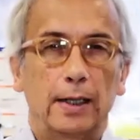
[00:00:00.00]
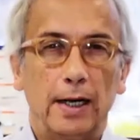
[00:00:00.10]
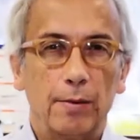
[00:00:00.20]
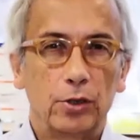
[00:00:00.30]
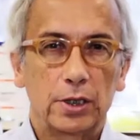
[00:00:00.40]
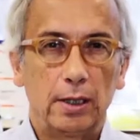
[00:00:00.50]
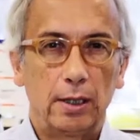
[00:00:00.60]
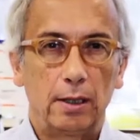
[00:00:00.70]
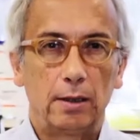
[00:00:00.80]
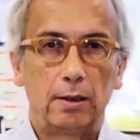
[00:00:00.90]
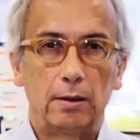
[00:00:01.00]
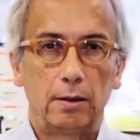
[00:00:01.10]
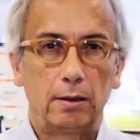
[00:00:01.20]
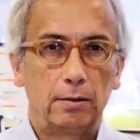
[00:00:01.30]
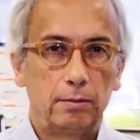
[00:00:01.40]
creamos en el
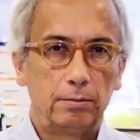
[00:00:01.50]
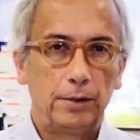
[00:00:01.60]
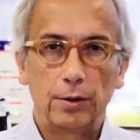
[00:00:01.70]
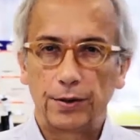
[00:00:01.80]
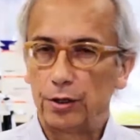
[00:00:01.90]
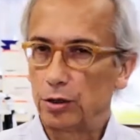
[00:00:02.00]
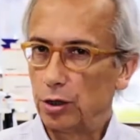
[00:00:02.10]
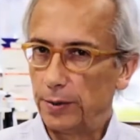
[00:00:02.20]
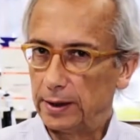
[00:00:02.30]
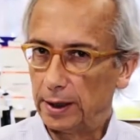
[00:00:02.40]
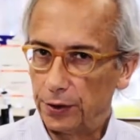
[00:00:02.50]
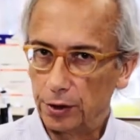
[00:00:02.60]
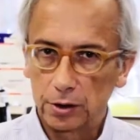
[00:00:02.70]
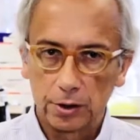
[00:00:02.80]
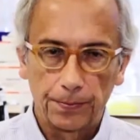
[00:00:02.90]

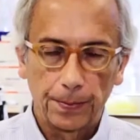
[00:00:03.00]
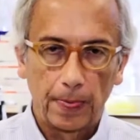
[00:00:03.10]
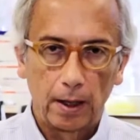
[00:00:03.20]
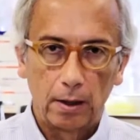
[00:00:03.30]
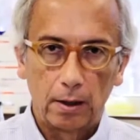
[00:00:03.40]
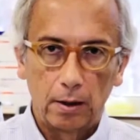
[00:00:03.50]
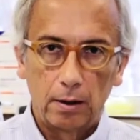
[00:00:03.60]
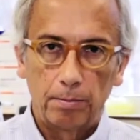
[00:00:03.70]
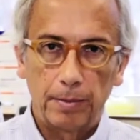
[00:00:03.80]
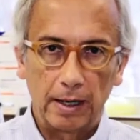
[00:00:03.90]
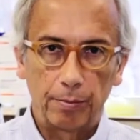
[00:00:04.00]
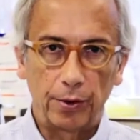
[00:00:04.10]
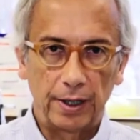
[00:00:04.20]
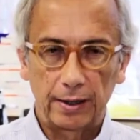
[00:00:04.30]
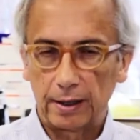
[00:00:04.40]
1992 para
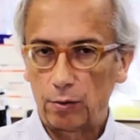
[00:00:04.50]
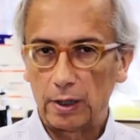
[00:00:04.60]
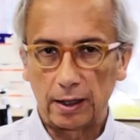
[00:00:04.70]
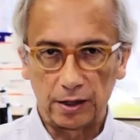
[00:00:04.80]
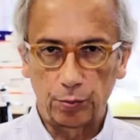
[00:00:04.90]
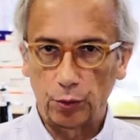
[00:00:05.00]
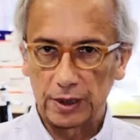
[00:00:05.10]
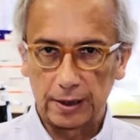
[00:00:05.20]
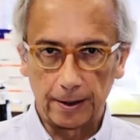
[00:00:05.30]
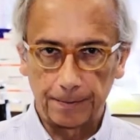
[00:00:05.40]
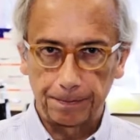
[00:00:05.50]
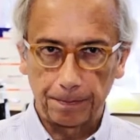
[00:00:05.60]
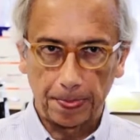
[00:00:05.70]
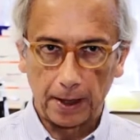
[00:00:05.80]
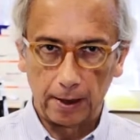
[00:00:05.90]
poder dar una respuesta
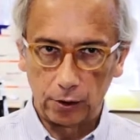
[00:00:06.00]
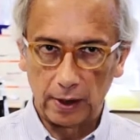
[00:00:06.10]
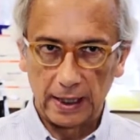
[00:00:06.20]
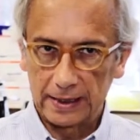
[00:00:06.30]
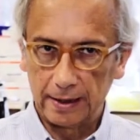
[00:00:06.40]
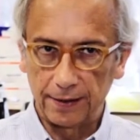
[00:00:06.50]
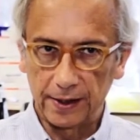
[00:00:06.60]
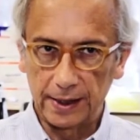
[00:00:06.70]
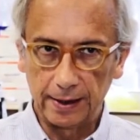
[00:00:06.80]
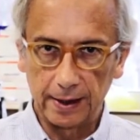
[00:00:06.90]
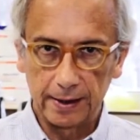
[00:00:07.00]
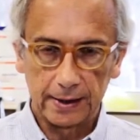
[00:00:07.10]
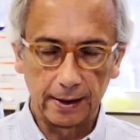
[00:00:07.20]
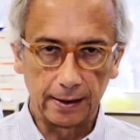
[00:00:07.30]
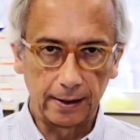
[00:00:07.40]
a todas las
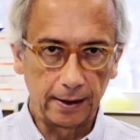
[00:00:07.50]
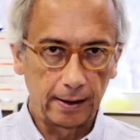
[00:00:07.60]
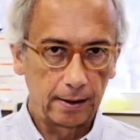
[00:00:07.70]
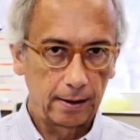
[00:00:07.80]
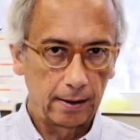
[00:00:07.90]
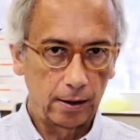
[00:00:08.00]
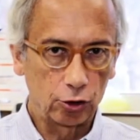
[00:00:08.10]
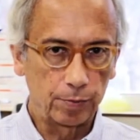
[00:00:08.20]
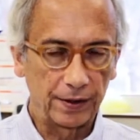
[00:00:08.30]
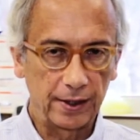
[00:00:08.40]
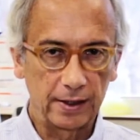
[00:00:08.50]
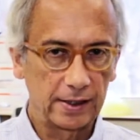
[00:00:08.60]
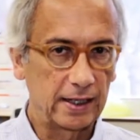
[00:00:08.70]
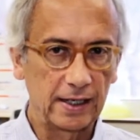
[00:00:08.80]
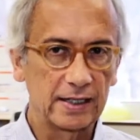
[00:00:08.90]
necesidades que tenían los
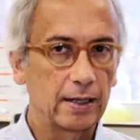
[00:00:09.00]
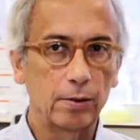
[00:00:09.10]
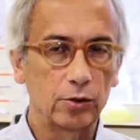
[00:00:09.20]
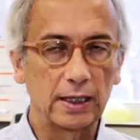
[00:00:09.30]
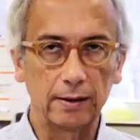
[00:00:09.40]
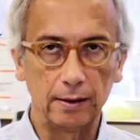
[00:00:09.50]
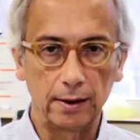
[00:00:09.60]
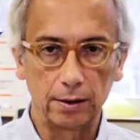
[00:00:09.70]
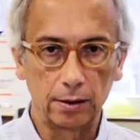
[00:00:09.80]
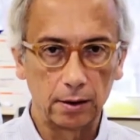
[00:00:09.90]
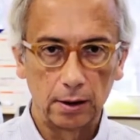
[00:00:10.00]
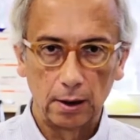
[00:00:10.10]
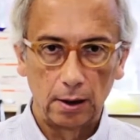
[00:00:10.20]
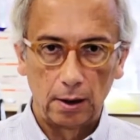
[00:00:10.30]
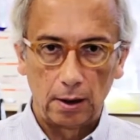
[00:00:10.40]
pacientes que ya estábamos atendiendo
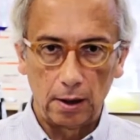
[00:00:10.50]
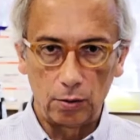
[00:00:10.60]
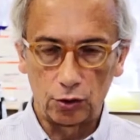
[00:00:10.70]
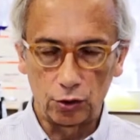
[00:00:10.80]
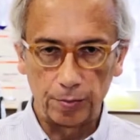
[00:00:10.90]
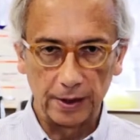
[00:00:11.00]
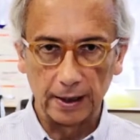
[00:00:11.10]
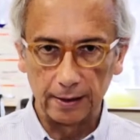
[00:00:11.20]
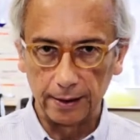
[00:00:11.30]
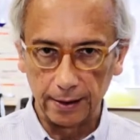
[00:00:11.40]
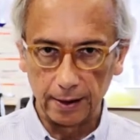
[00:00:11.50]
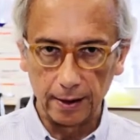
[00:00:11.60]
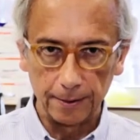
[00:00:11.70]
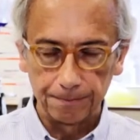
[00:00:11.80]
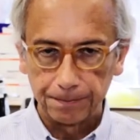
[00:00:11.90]
en nuestro hospital de
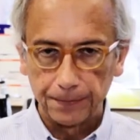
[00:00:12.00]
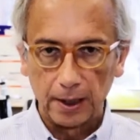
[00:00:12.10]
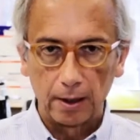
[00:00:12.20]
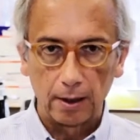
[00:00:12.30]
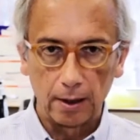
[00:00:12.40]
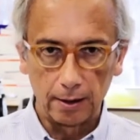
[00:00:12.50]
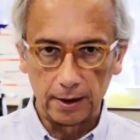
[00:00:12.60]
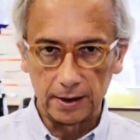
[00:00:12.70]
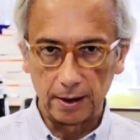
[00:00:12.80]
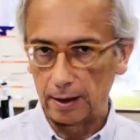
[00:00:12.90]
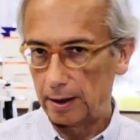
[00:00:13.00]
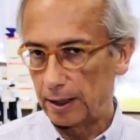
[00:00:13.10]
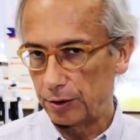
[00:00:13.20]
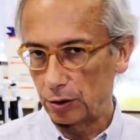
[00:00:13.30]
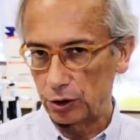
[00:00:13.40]
día eh, desde el
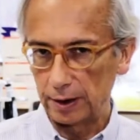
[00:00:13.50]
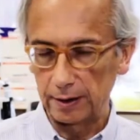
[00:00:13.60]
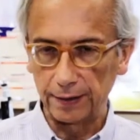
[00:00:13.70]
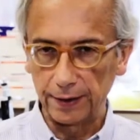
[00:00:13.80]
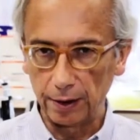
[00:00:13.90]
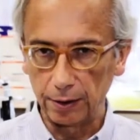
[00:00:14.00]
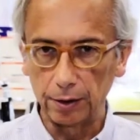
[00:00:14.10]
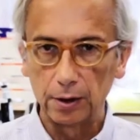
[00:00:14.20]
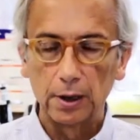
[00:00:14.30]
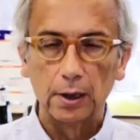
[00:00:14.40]
año 85,